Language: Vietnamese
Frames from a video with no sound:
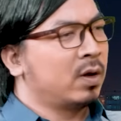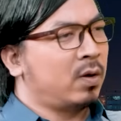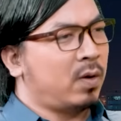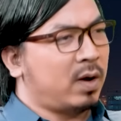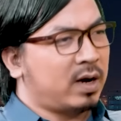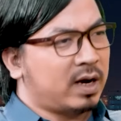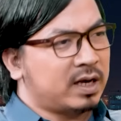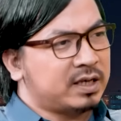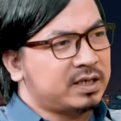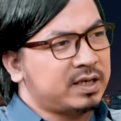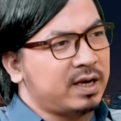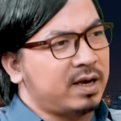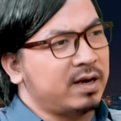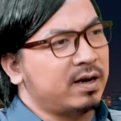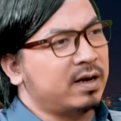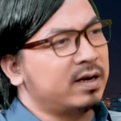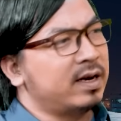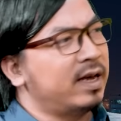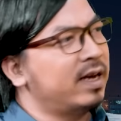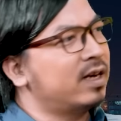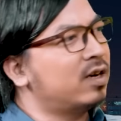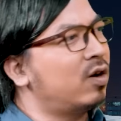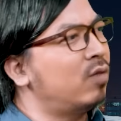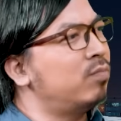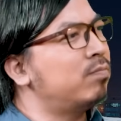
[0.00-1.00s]
vâng. hoặc là chê người
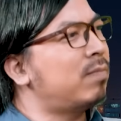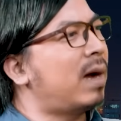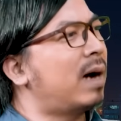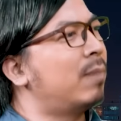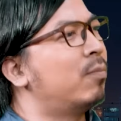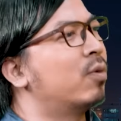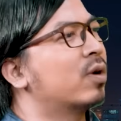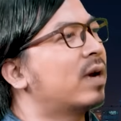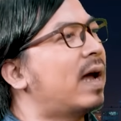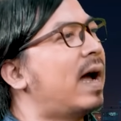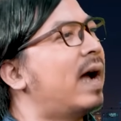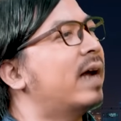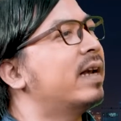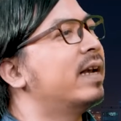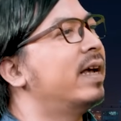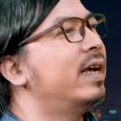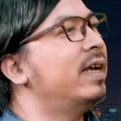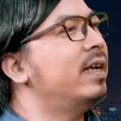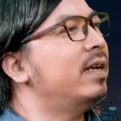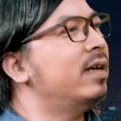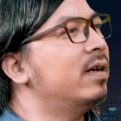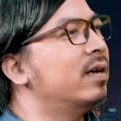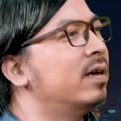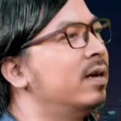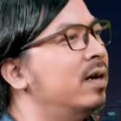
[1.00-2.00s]
đấy không bằng một ai
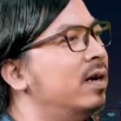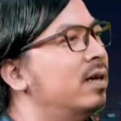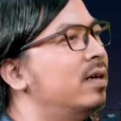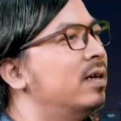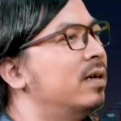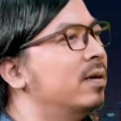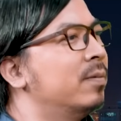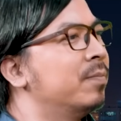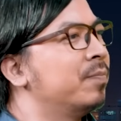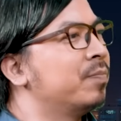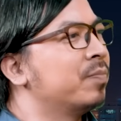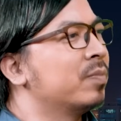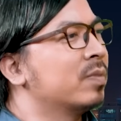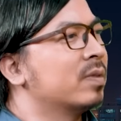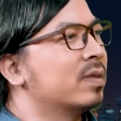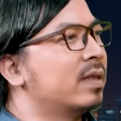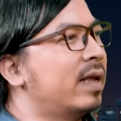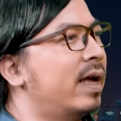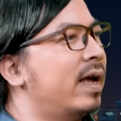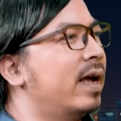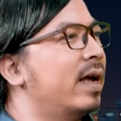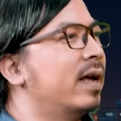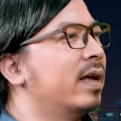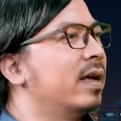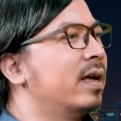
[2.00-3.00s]
đấy dạ. hơn
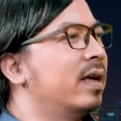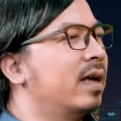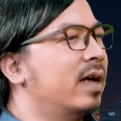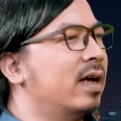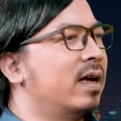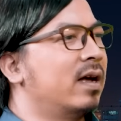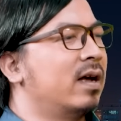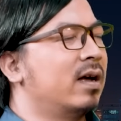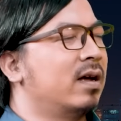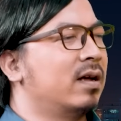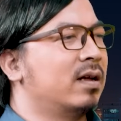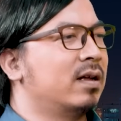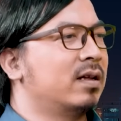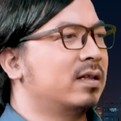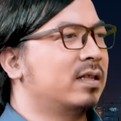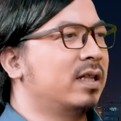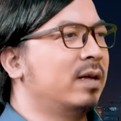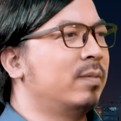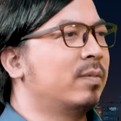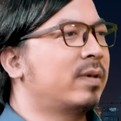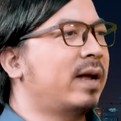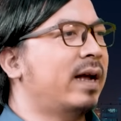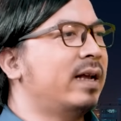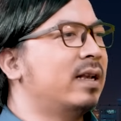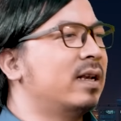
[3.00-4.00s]
để uh,
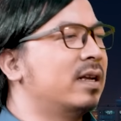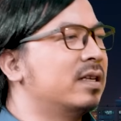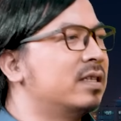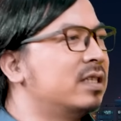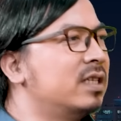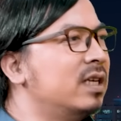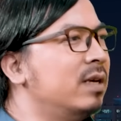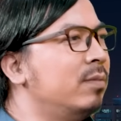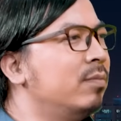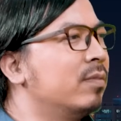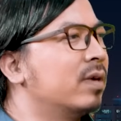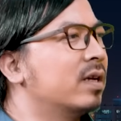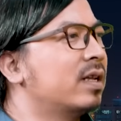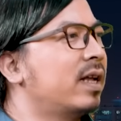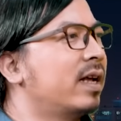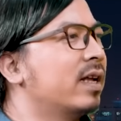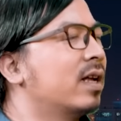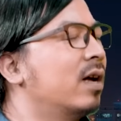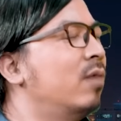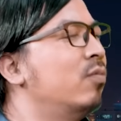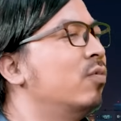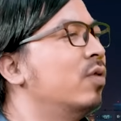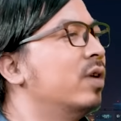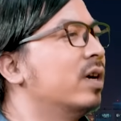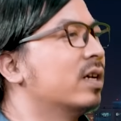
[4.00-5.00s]
tìm cách là dìm cái thành
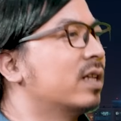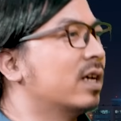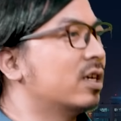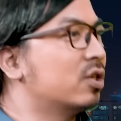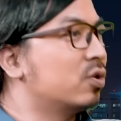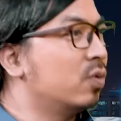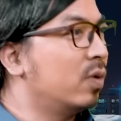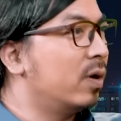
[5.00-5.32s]
công của người ta